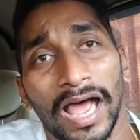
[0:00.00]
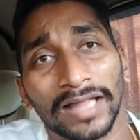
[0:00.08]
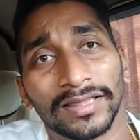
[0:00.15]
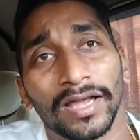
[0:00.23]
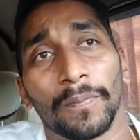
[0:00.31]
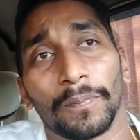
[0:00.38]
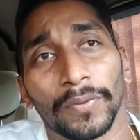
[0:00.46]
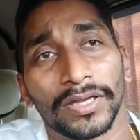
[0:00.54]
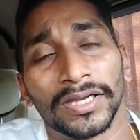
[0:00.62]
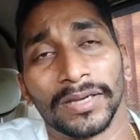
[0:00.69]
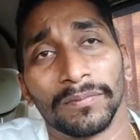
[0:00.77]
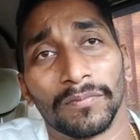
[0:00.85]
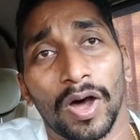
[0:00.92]
అది
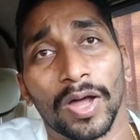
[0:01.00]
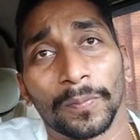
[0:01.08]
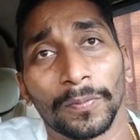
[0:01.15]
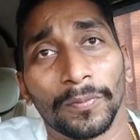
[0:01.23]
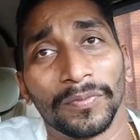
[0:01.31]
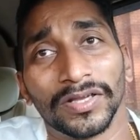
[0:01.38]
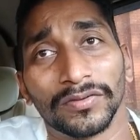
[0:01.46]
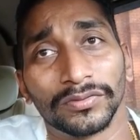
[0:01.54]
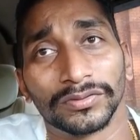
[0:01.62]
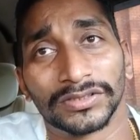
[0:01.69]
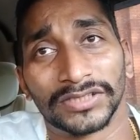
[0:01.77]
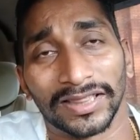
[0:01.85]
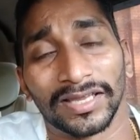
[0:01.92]
అప్పటికి మార్పు మీరు
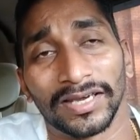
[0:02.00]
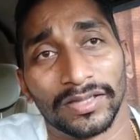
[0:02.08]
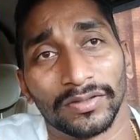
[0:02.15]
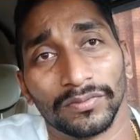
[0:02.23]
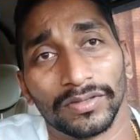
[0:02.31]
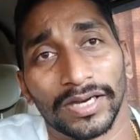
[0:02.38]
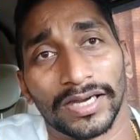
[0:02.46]
చెందలేదు